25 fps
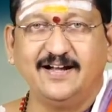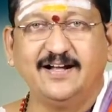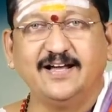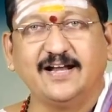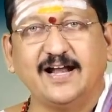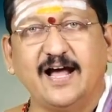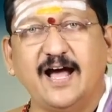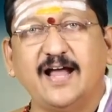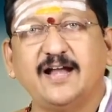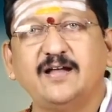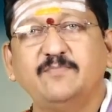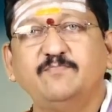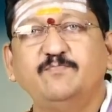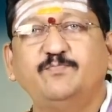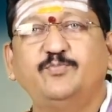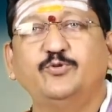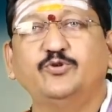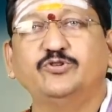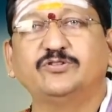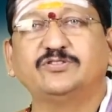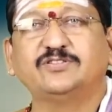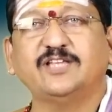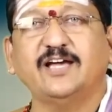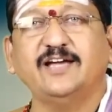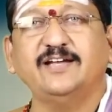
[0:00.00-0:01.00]
గ్రహణం
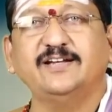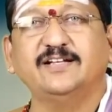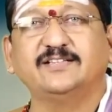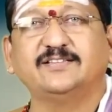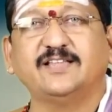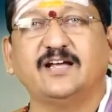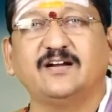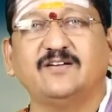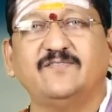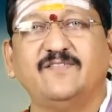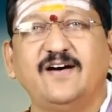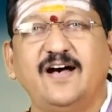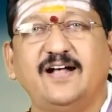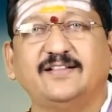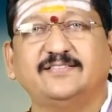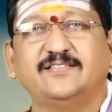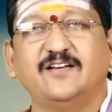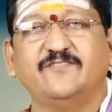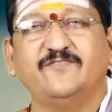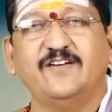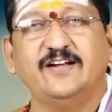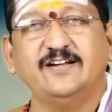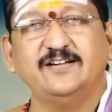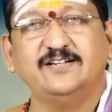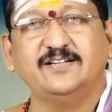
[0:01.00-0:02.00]
పూర్తయిన తర్వాత
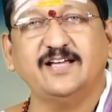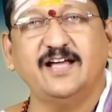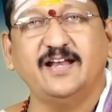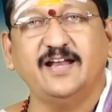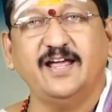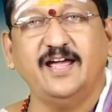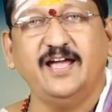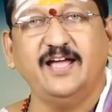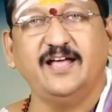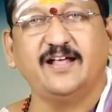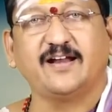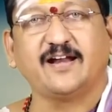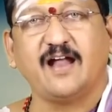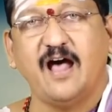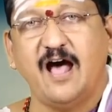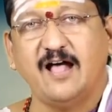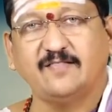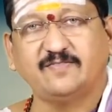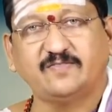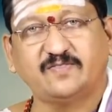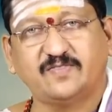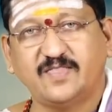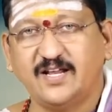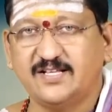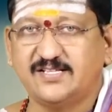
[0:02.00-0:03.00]
వెంటనే
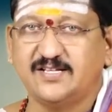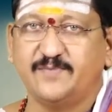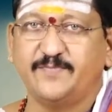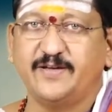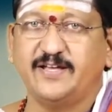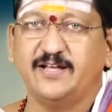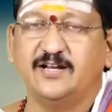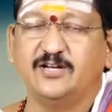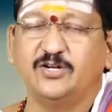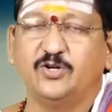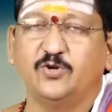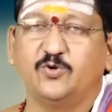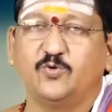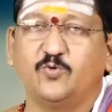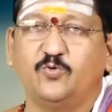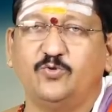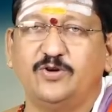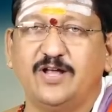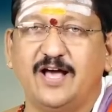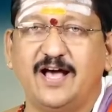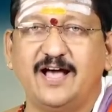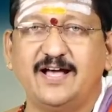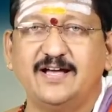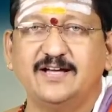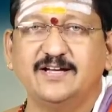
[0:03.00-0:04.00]
రాత్రి సమయంలో
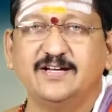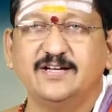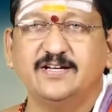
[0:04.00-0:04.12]
కూడా